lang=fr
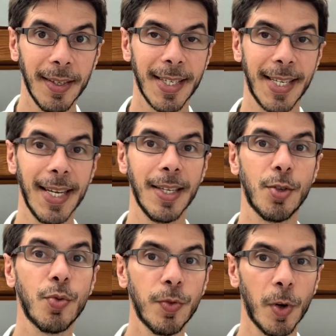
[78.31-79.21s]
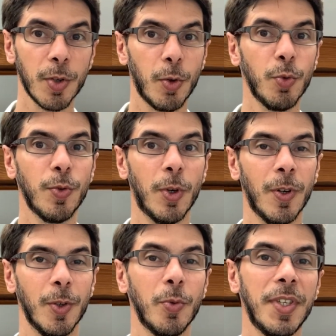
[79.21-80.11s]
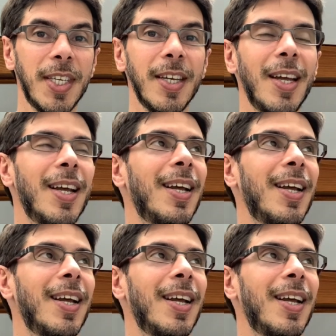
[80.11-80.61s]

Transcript: c'est souvent ce qu'on nous vend. On nous dit,